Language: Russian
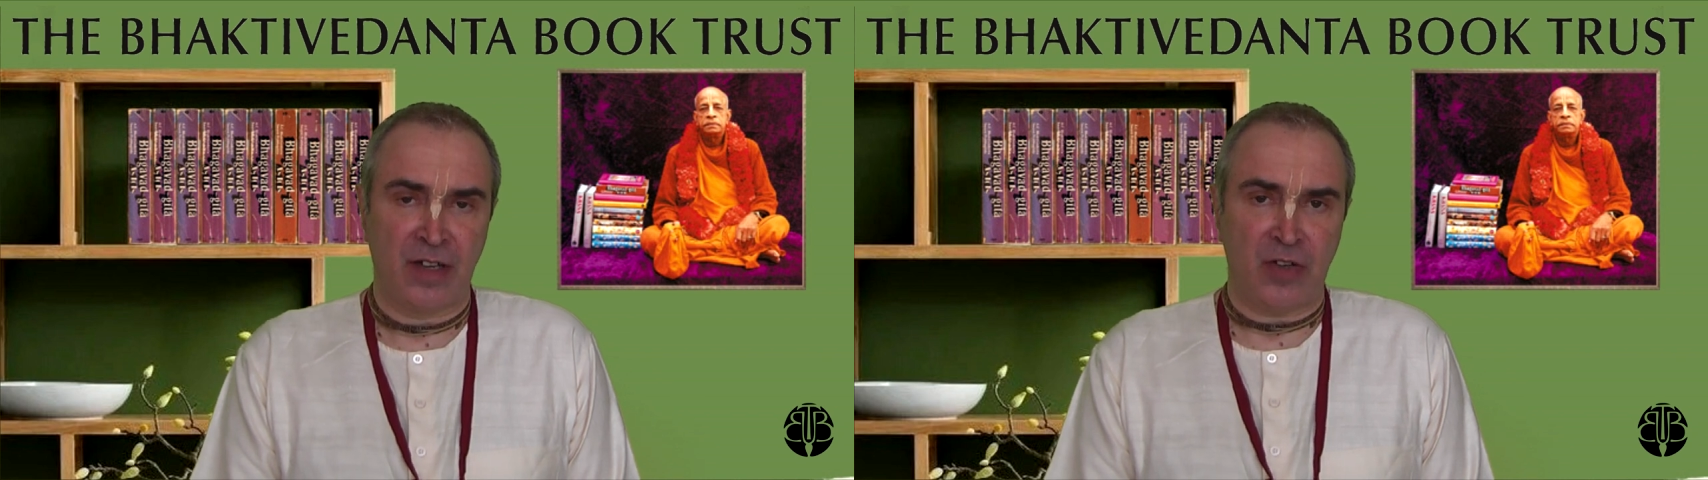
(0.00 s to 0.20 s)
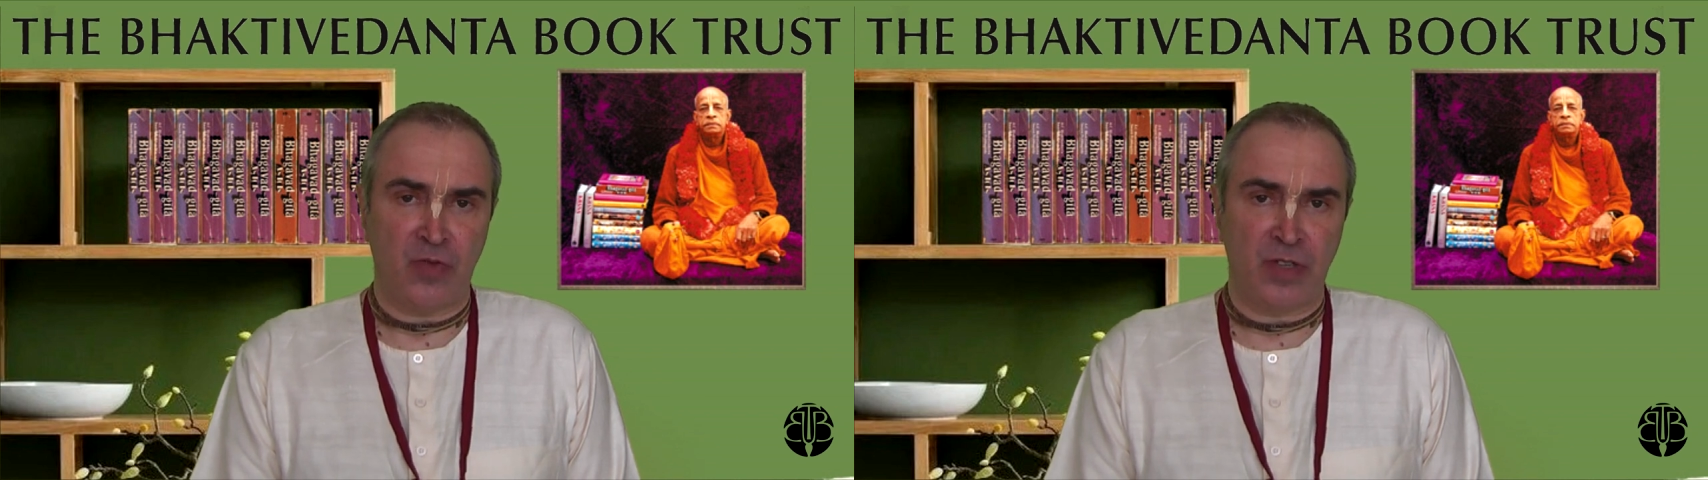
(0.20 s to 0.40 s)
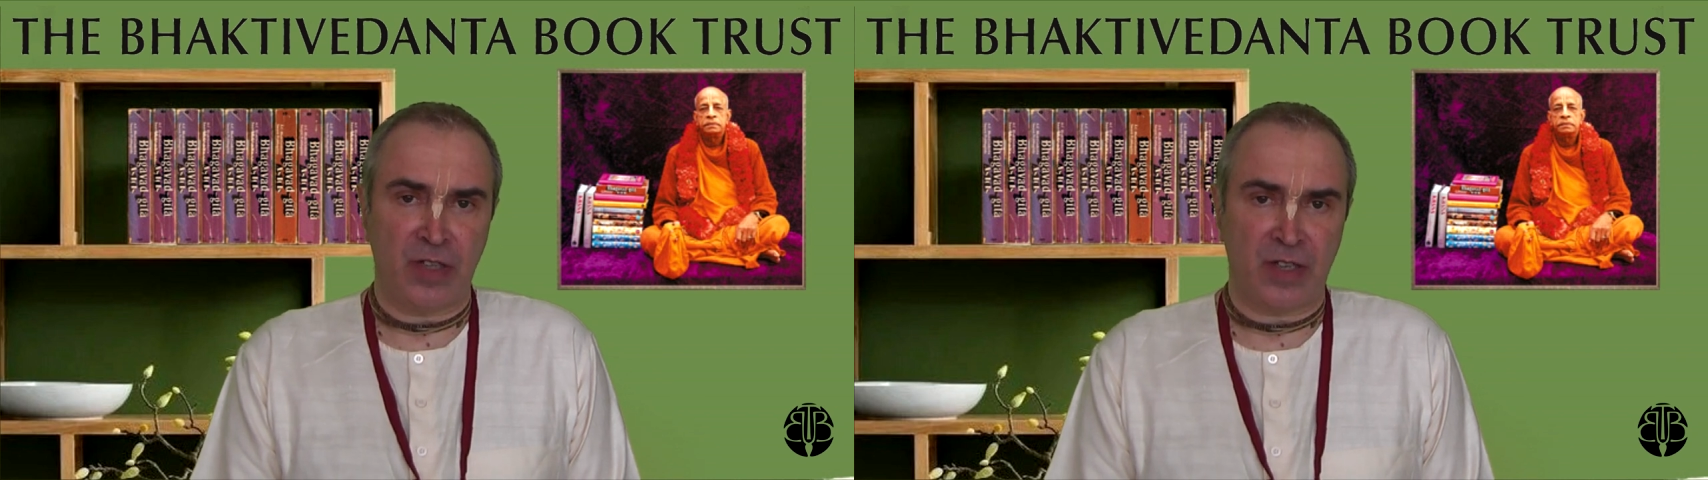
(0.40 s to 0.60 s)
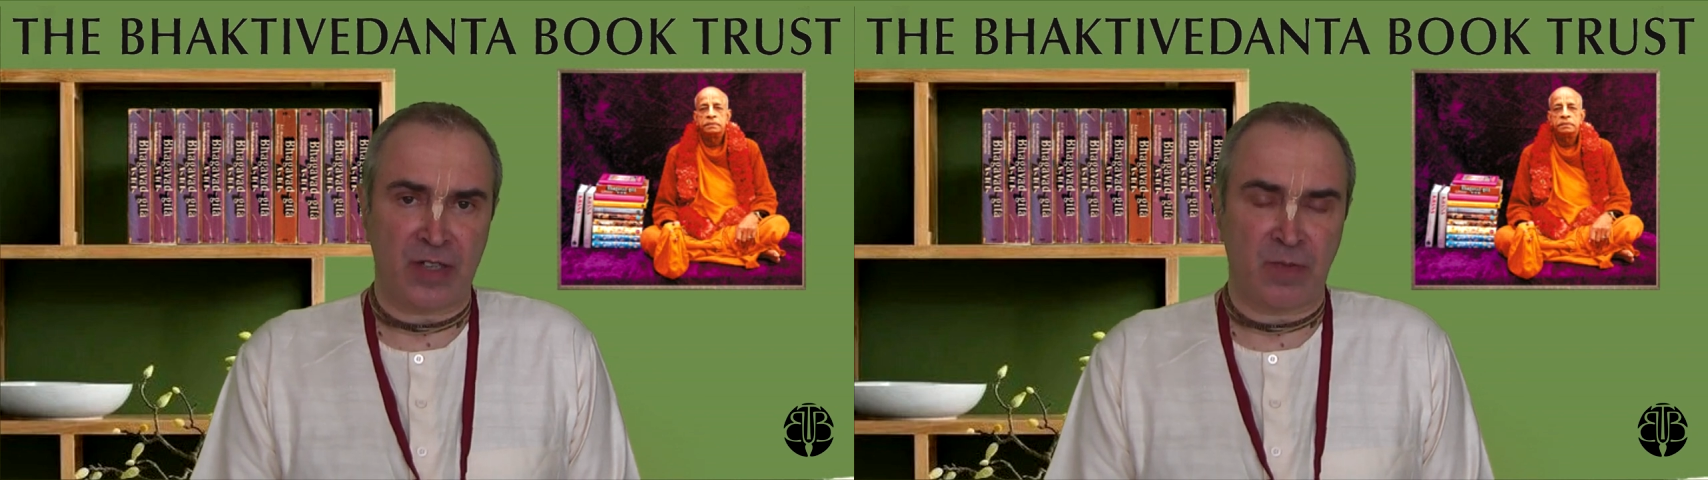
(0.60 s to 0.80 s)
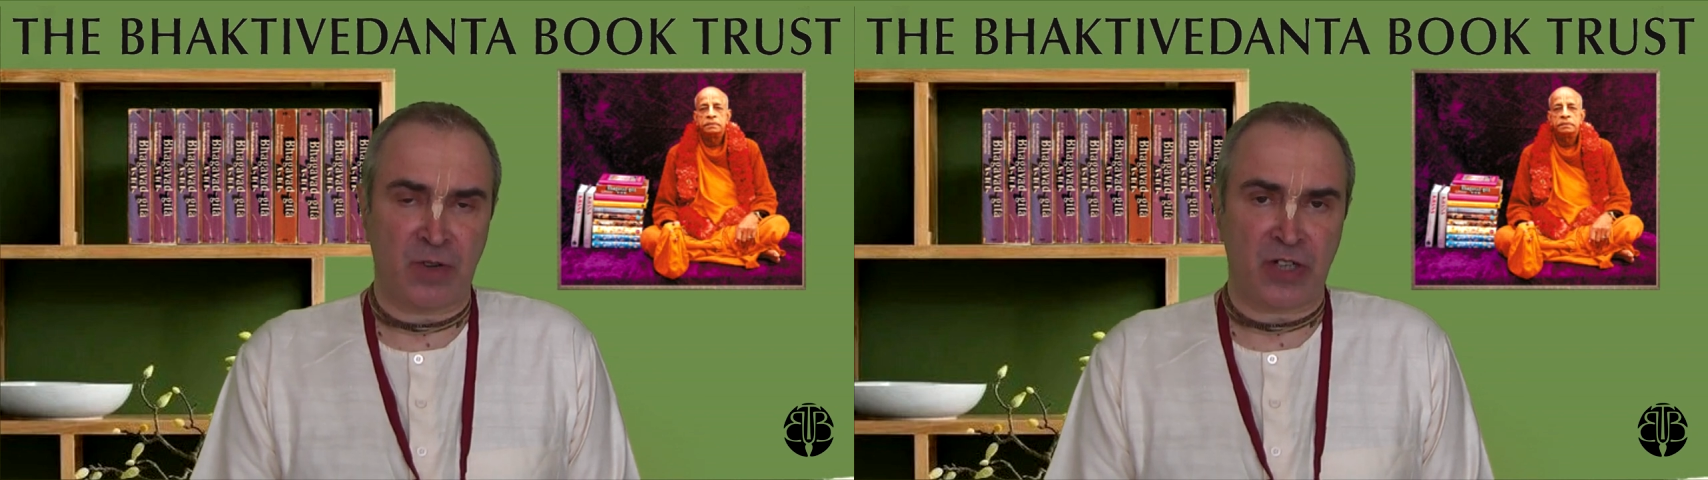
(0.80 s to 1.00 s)
люди эти
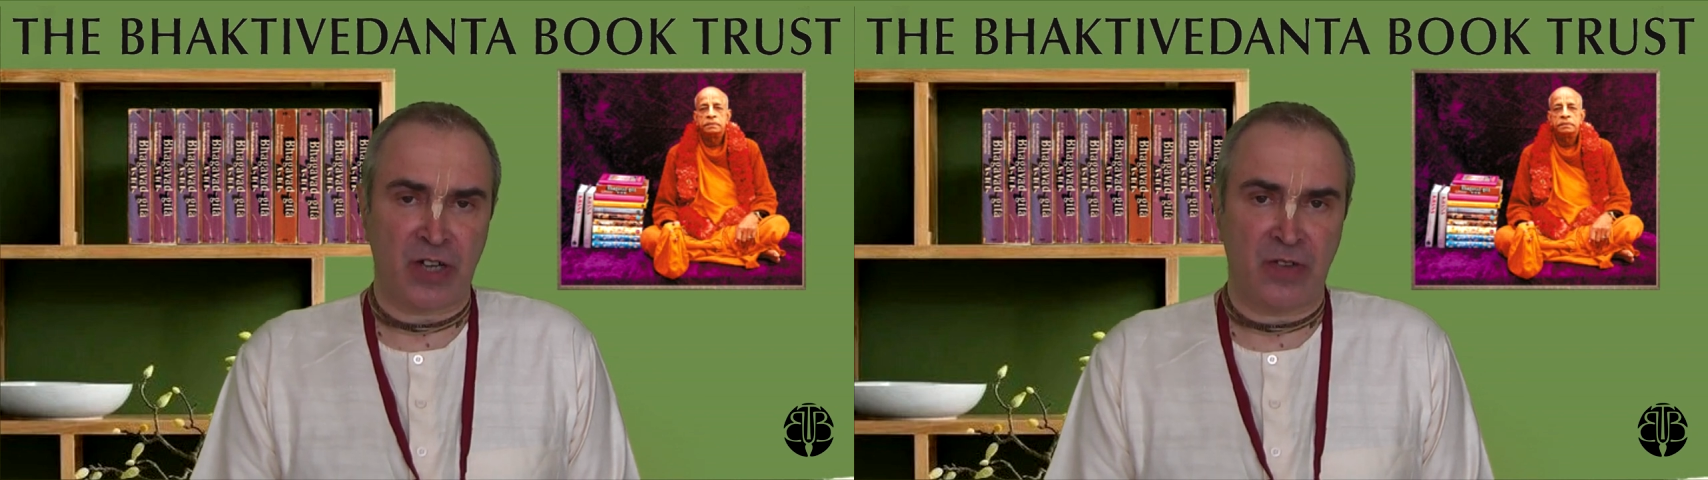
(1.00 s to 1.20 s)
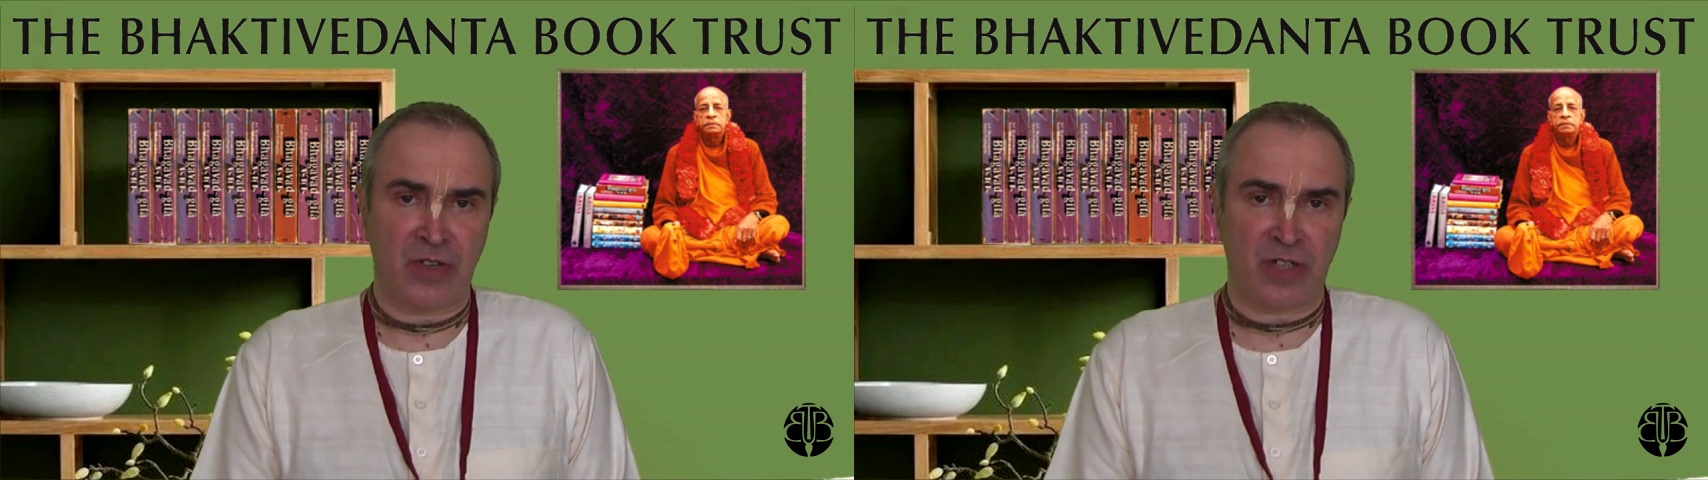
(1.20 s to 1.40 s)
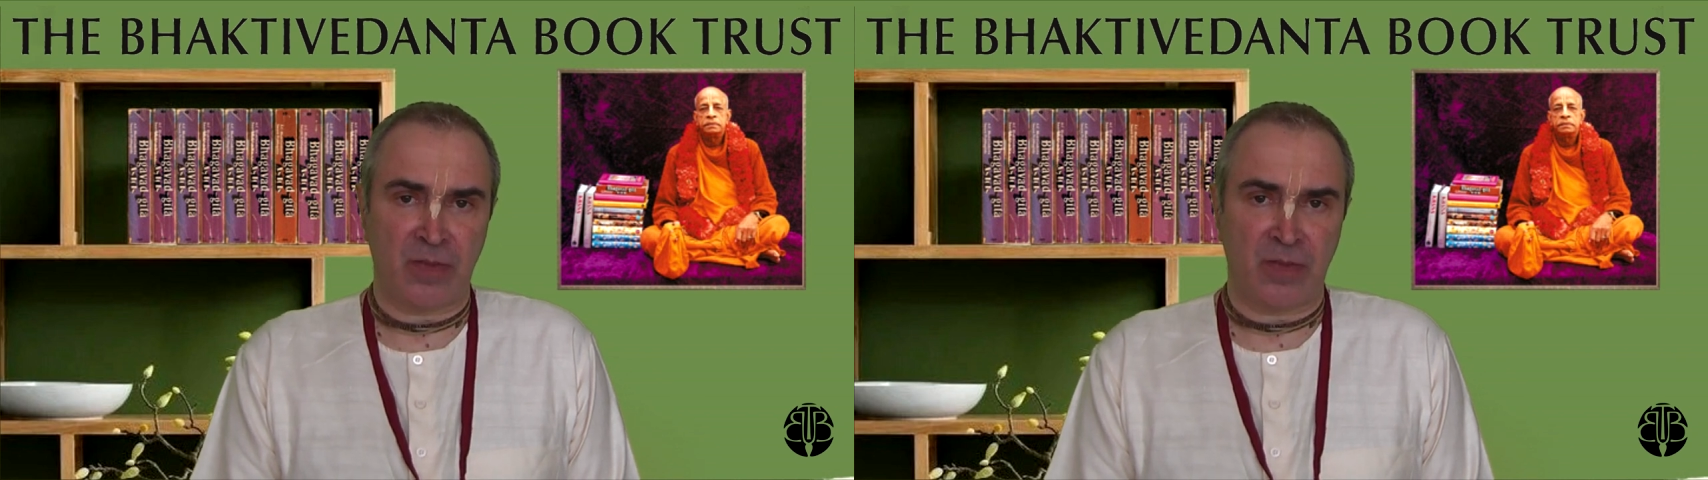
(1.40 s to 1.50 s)
изображают из